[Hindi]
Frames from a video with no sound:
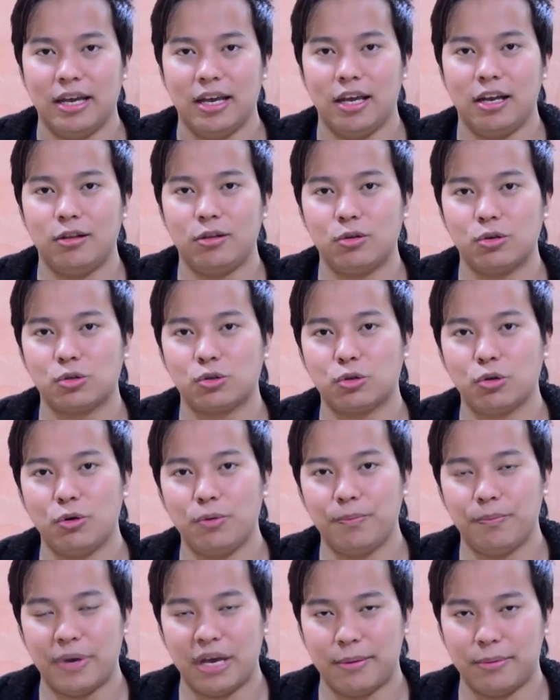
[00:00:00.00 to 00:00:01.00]
हेलो दोस्तों
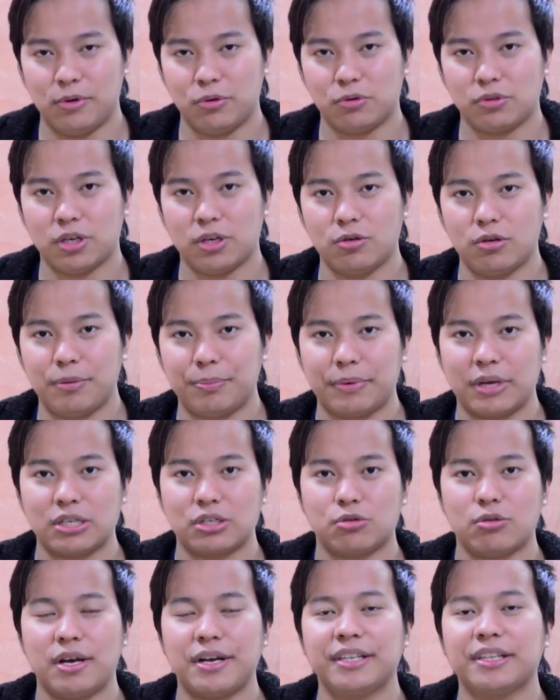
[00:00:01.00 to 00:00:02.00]
मैं मनोज सारो आपका
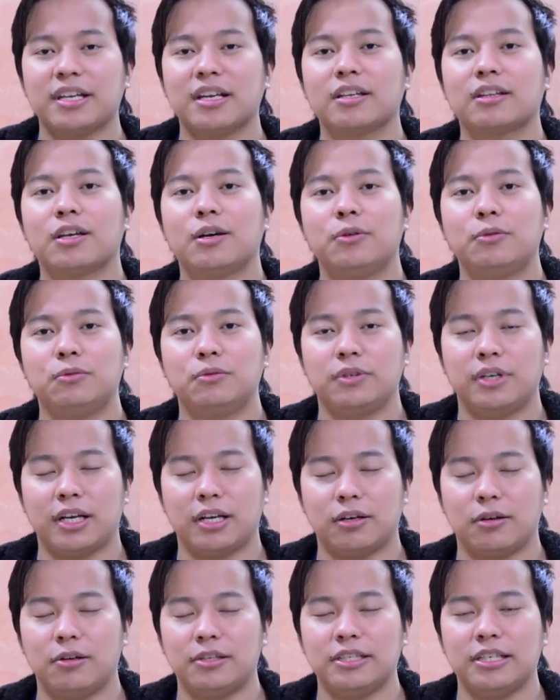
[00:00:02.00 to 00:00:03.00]
स्वागत करता हूँ
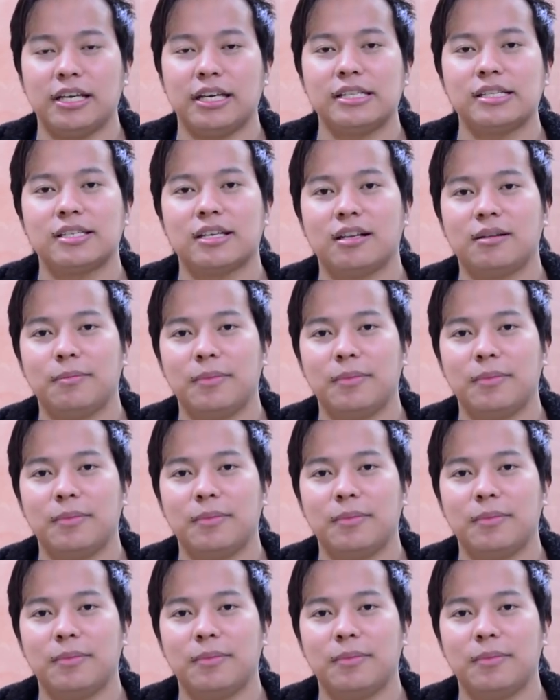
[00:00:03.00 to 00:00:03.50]
टेक्नोलॉजी के चैनल